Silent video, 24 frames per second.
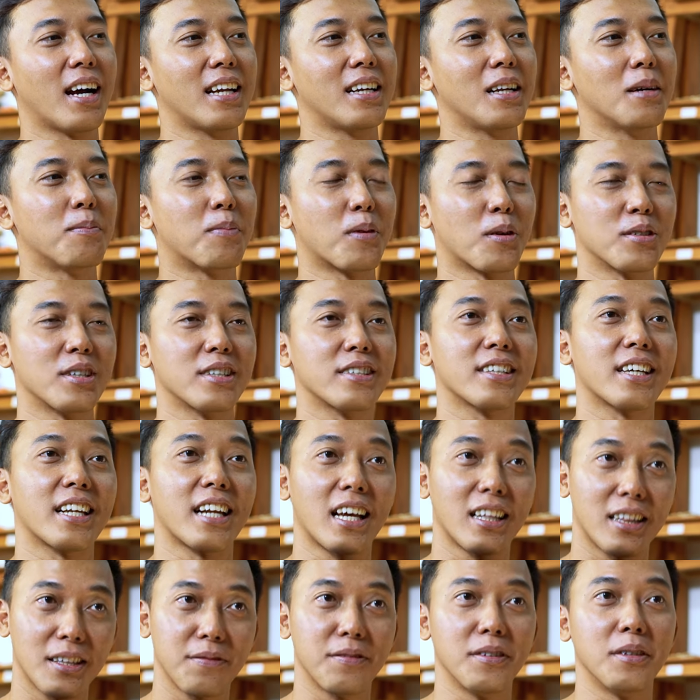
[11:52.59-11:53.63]
ada proses
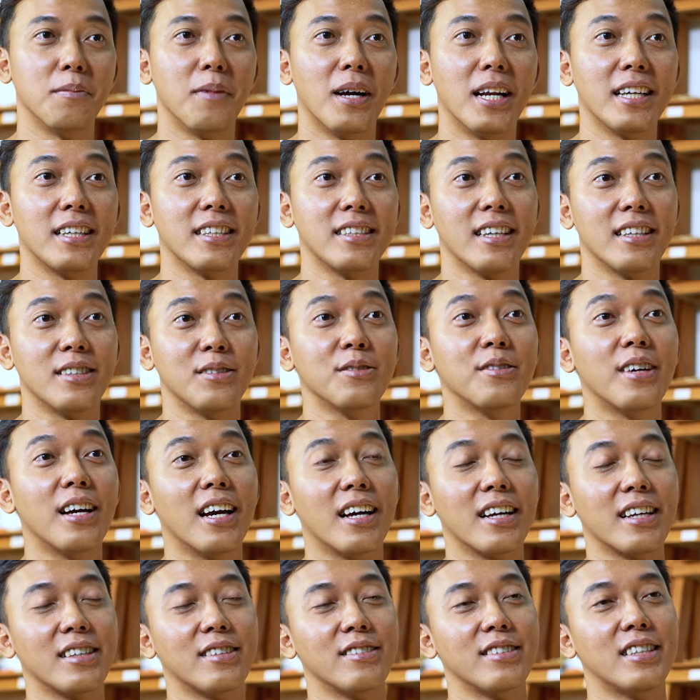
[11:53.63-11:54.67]
kreatif di baliknya juga
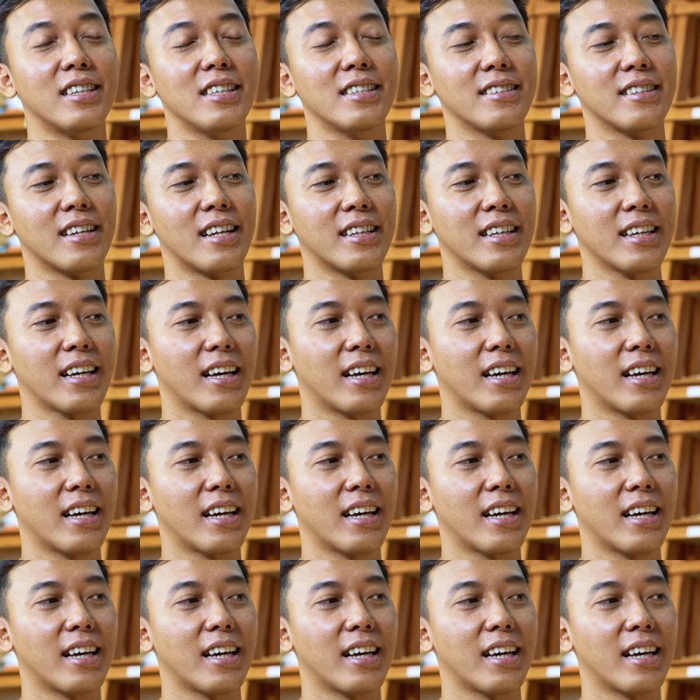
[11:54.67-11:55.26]
gitu jadi istilahnya